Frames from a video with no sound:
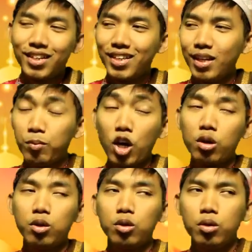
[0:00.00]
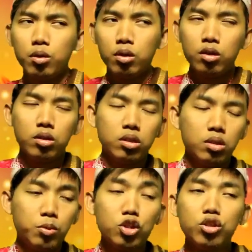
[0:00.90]
Mbak No,
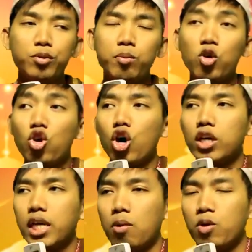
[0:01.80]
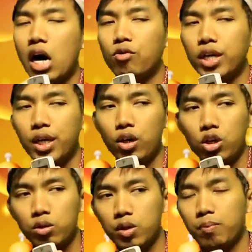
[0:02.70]
bojomu lungo nyambut gawe
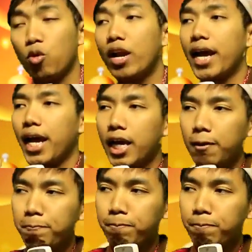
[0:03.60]
terus mulai